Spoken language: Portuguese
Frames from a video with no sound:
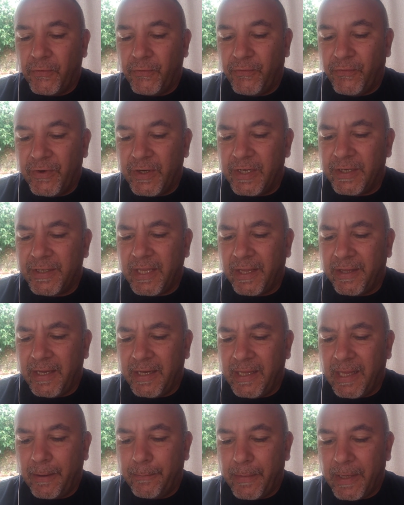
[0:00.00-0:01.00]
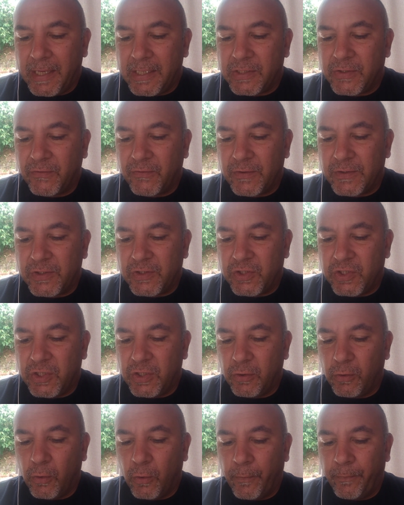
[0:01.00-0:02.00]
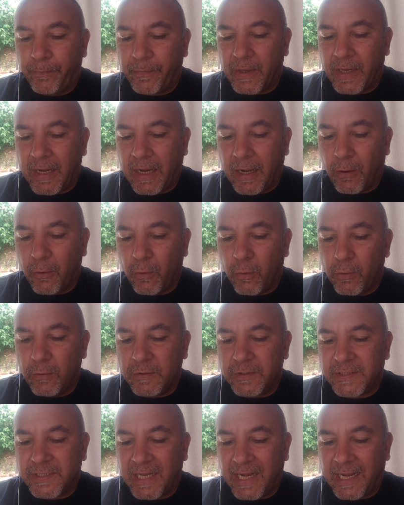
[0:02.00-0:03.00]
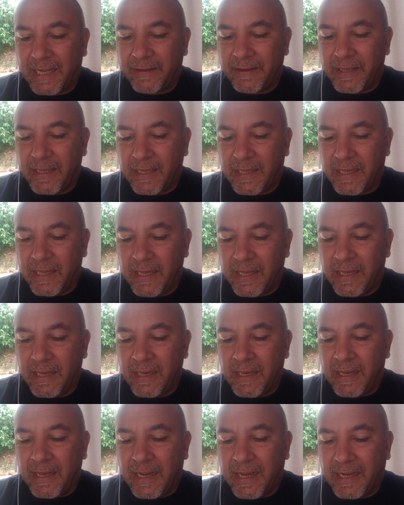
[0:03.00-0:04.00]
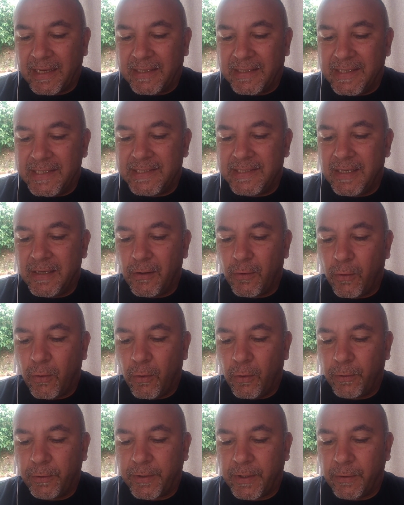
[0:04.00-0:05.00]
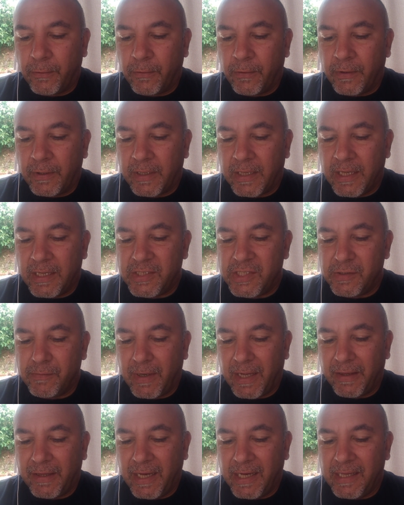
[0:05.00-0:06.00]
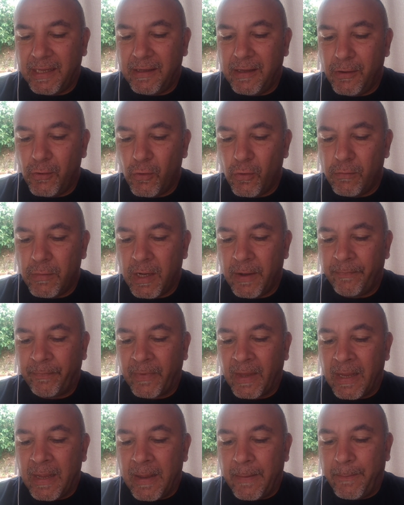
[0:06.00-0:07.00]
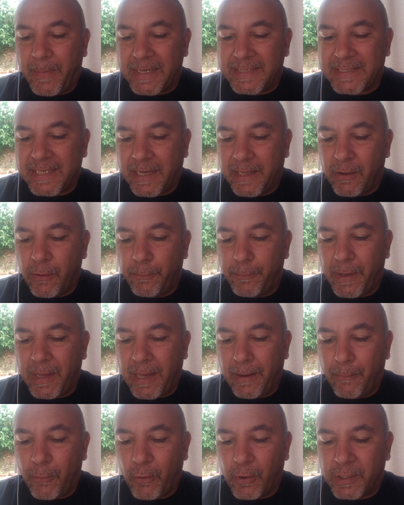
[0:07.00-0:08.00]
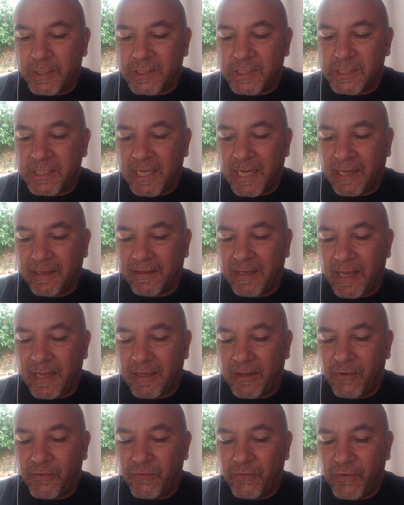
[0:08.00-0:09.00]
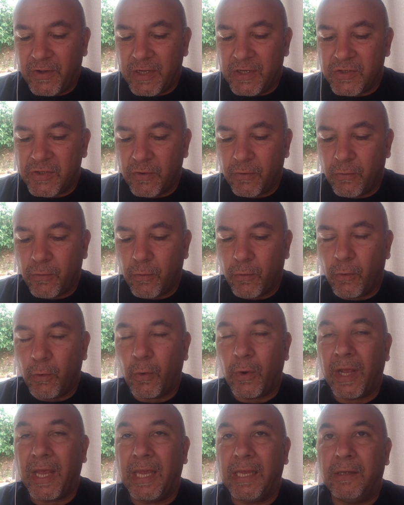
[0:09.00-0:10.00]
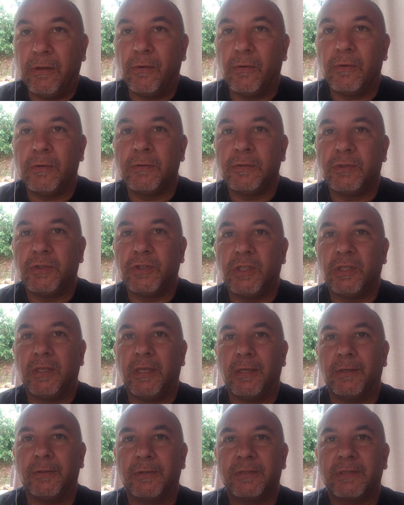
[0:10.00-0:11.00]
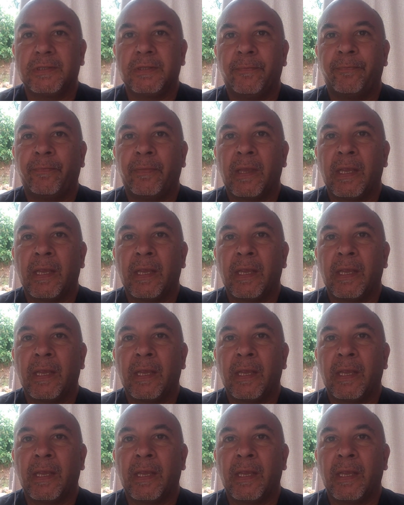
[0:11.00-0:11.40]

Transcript: Verdadeiramente vos digo, alguns há de que aqui se encontram, que de maneira nenhuma passarão pela morte até que vejam o reino de Deus.